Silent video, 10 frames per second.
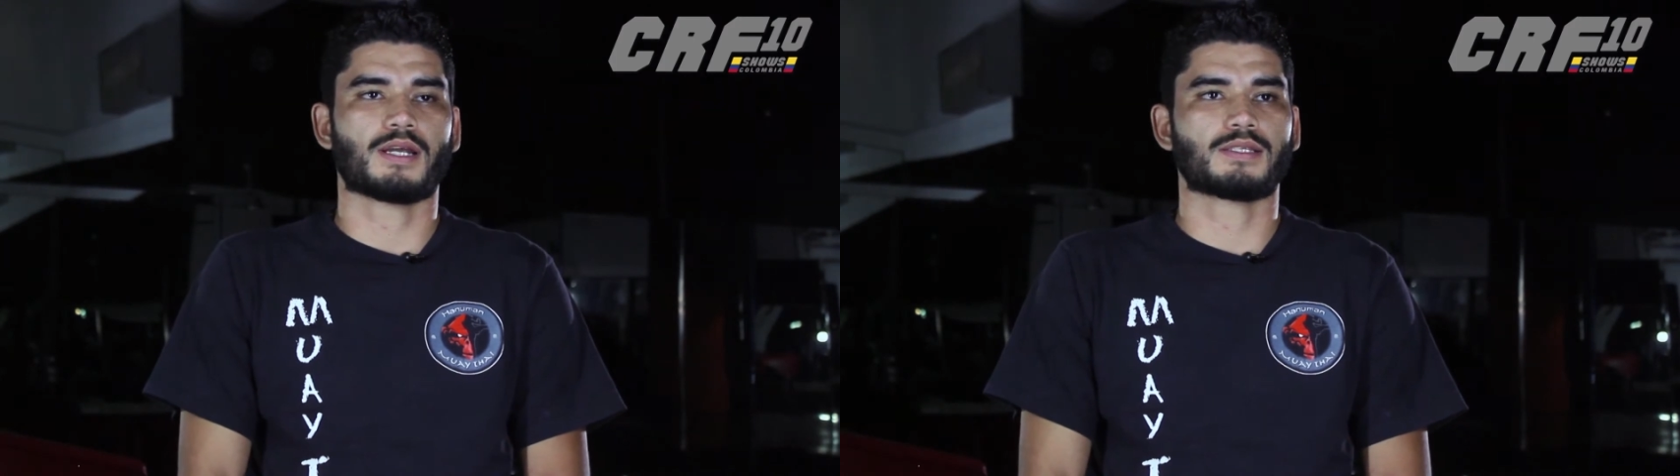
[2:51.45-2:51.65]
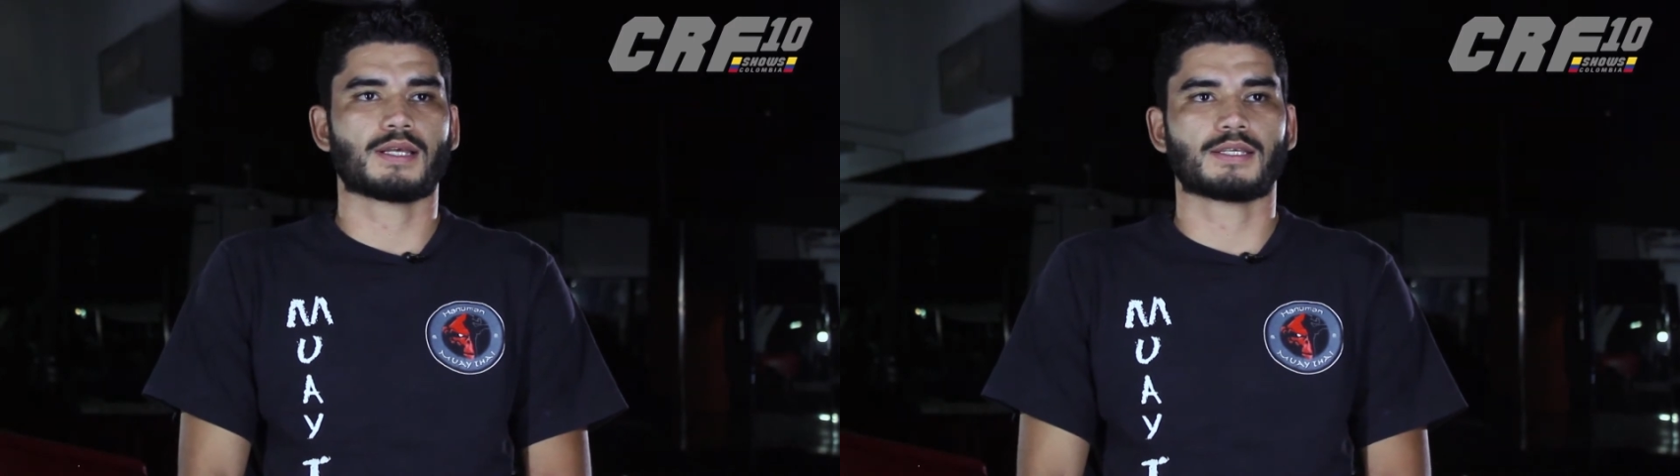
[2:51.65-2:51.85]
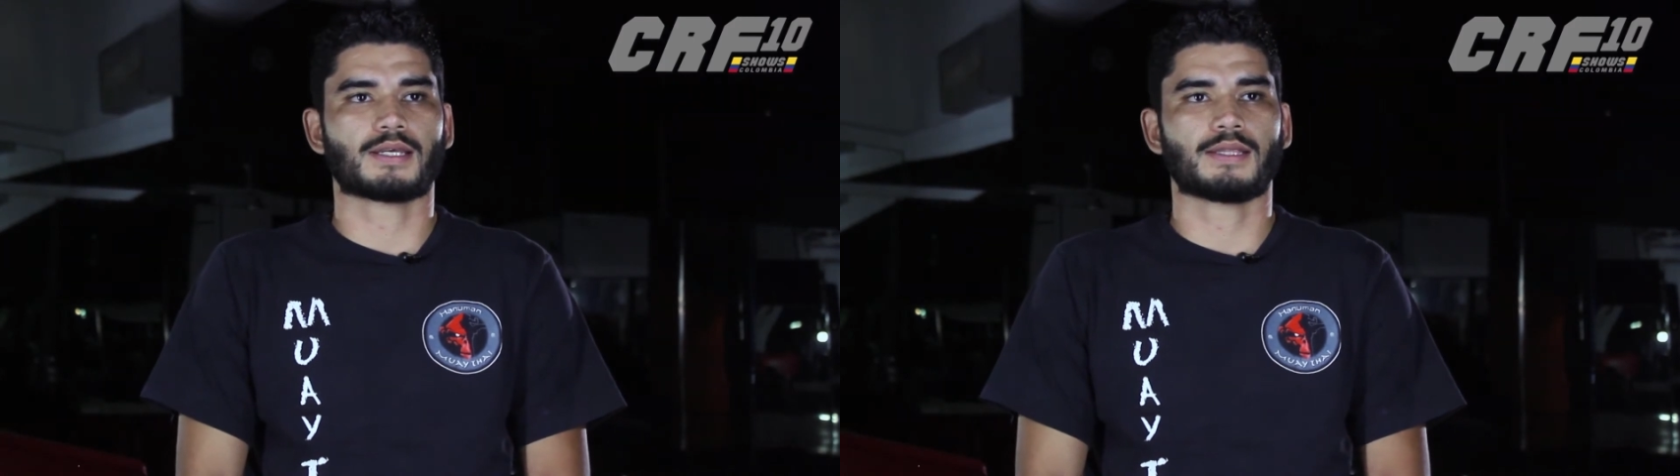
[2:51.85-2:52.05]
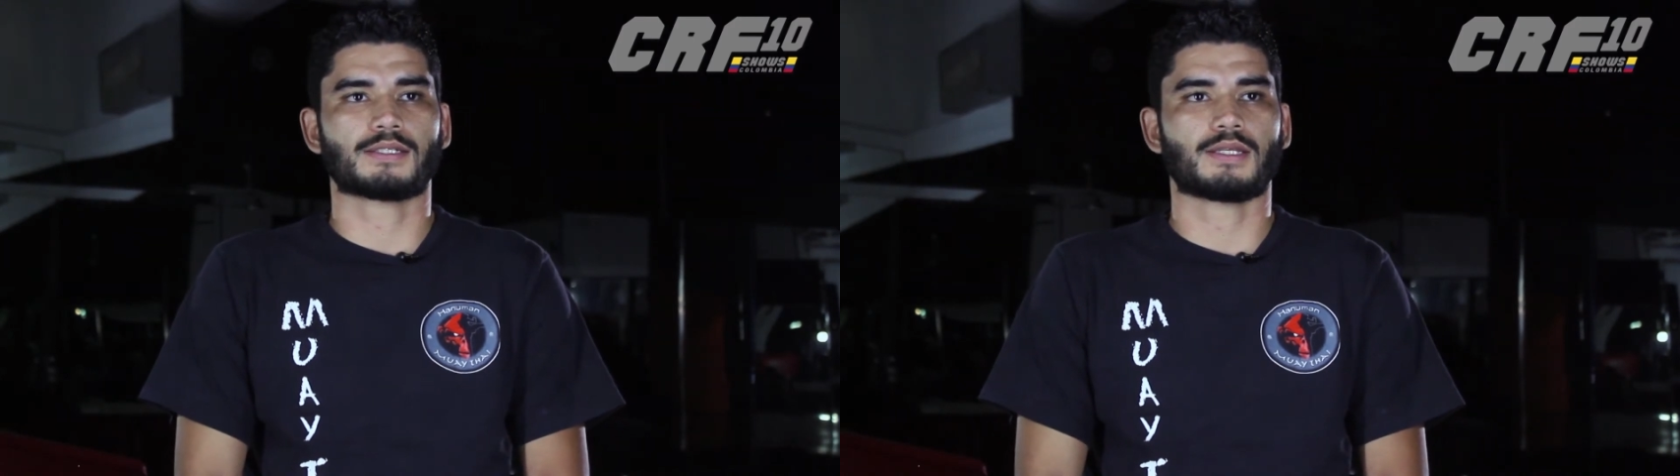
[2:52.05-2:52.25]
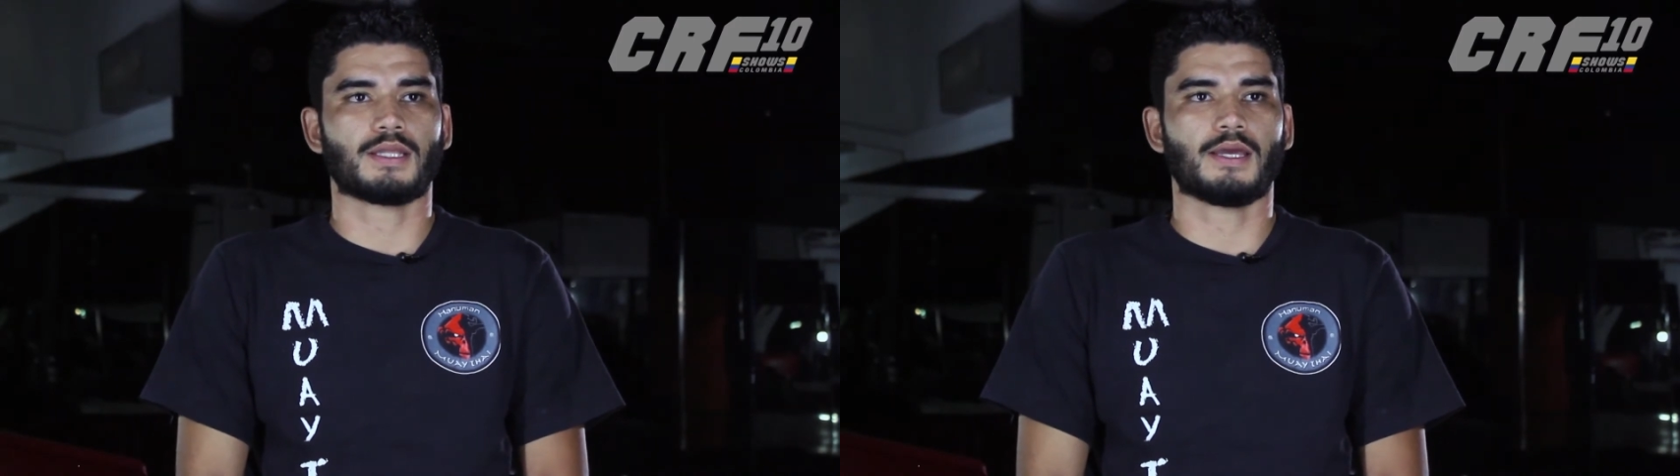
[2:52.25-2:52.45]
grandes a las que
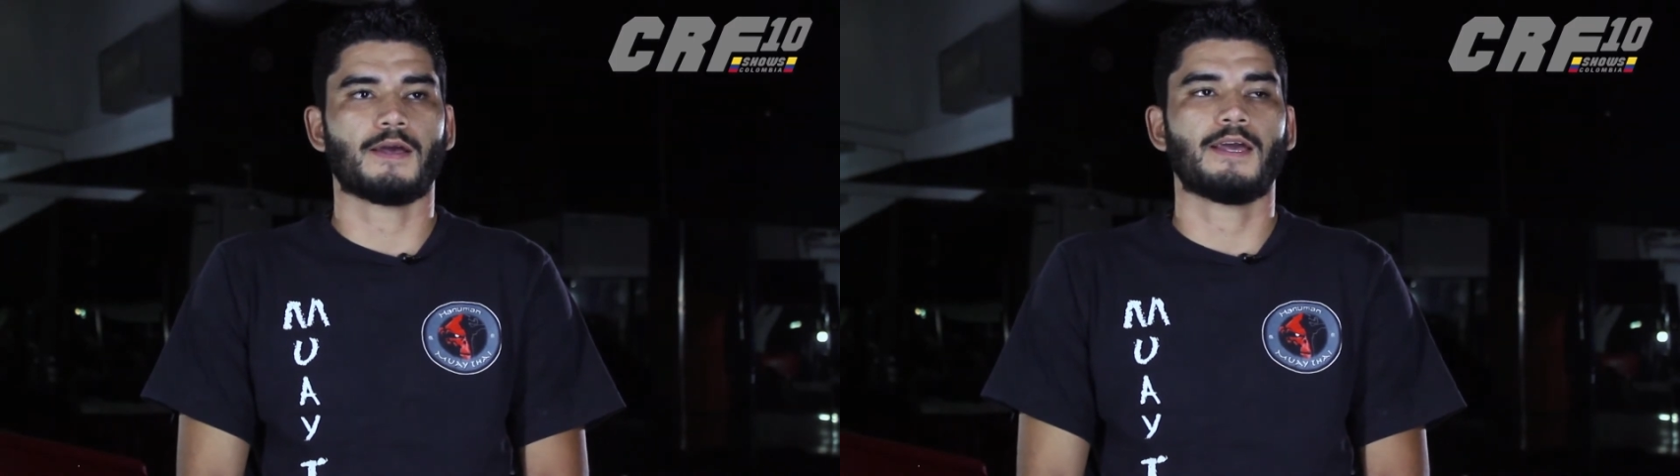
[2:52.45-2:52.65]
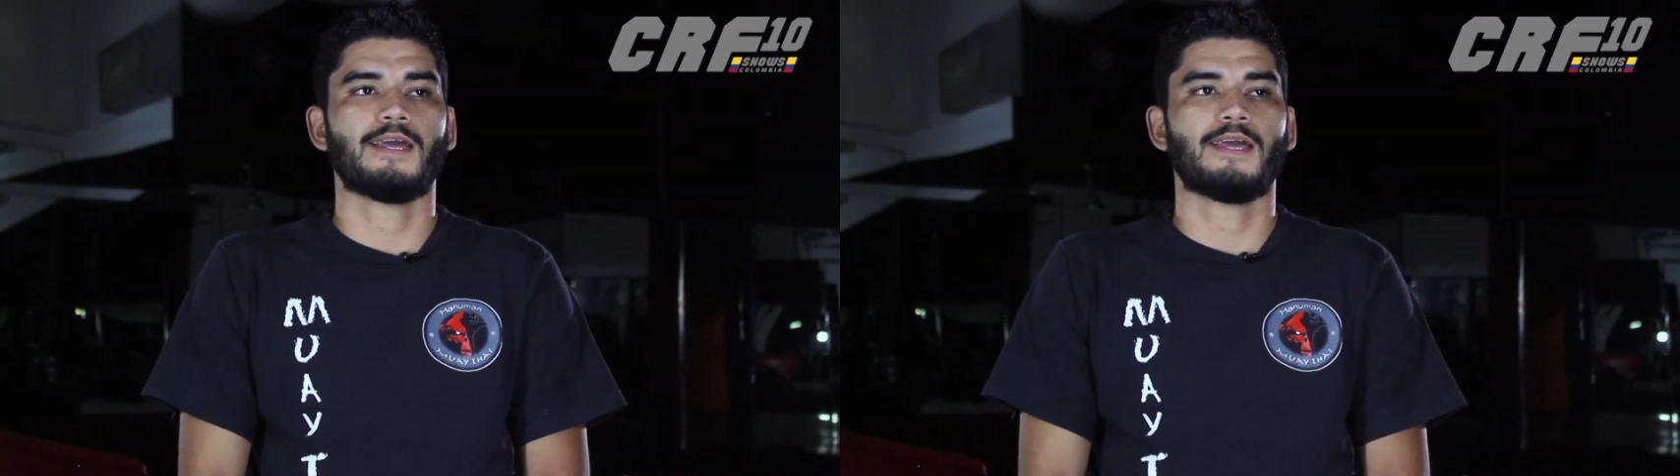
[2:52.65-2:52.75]
antes tenía